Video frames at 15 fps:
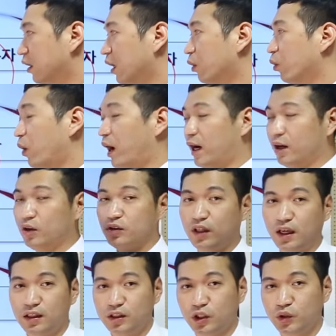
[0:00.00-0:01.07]
그러니까 과거
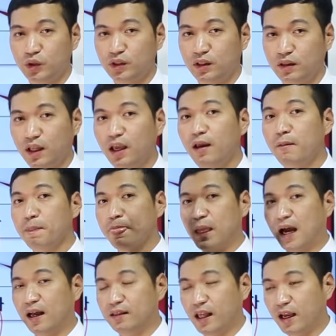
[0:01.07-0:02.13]
데이터도 있는데
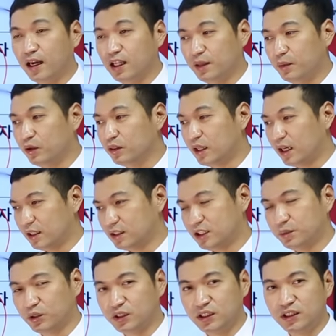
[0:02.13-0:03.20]
아 내가 이번 달에
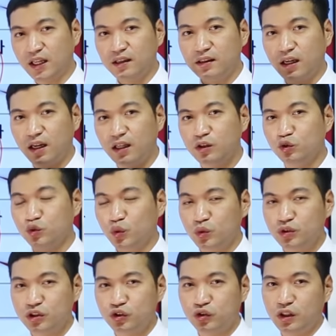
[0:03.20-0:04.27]
지난 달에는
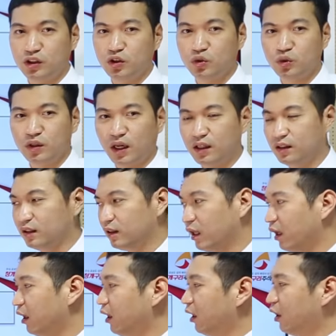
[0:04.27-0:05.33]
유동 지출이 이 정도
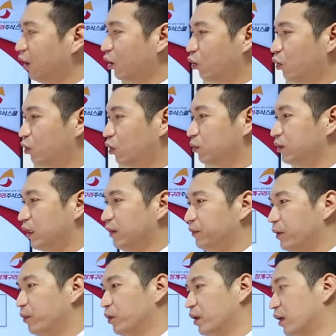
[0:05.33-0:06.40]
나왔는데 꼼꼼히
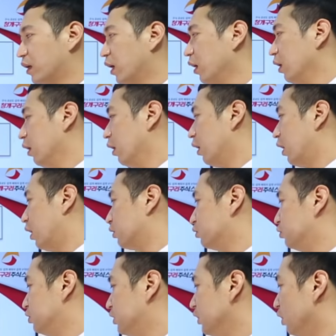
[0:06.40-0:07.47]
살펴보니까 아
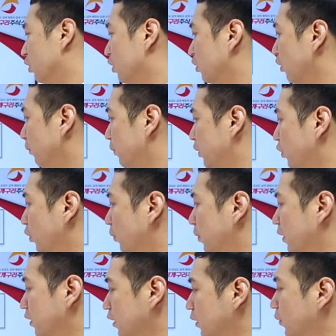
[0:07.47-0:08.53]
굳이 여기서
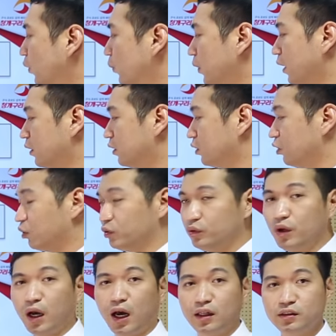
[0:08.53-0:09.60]
미용비, 의복비 같은
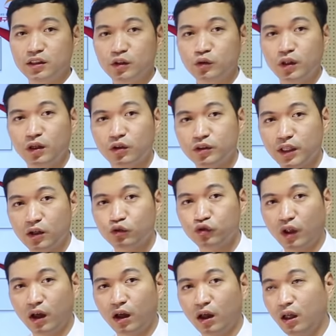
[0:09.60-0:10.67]
경우는 안 사도 될 걸
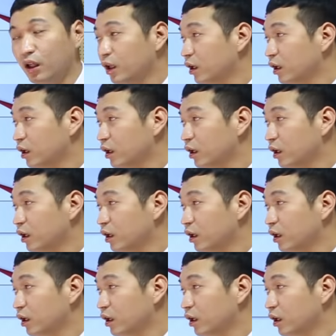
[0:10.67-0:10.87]
샀구나.